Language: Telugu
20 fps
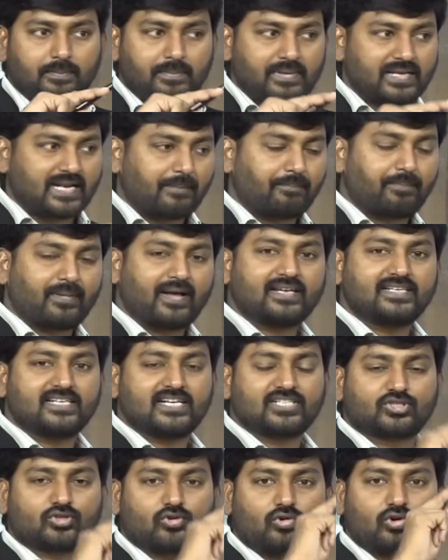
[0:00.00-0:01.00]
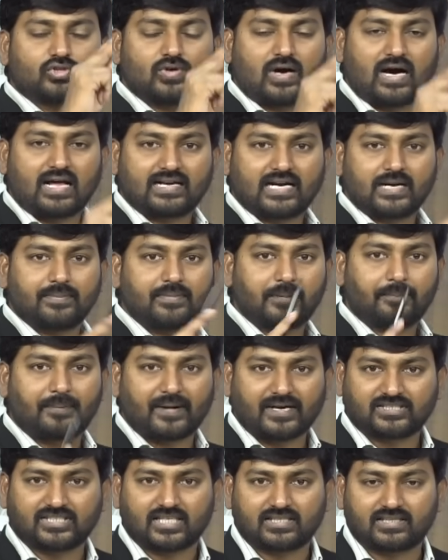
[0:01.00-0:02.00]
మీరు అప్లై చేసుకోవద్దు ఆల్రెడీ మీరు
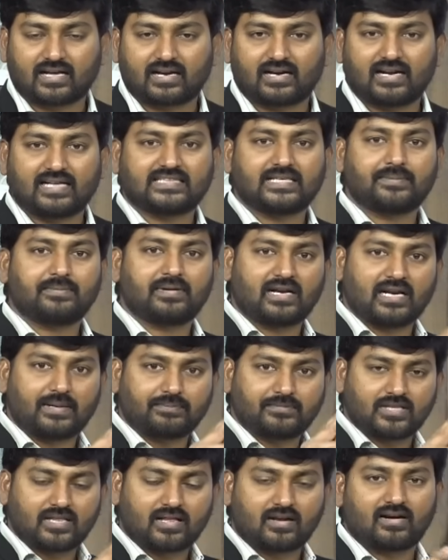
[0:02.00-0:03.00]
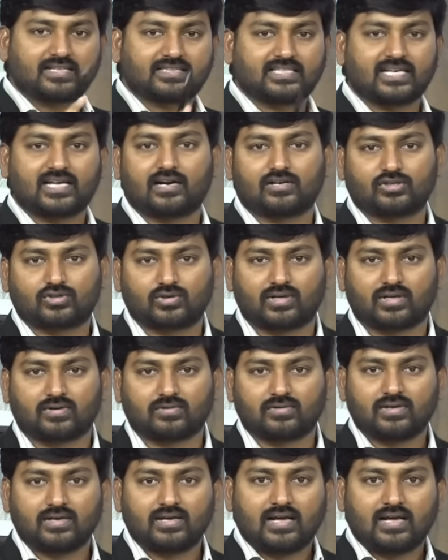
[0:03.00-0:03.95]
పెన్షన్దారులు అయితే మీరు లబ్ధిదారులు అయితే అని అంటున్నారు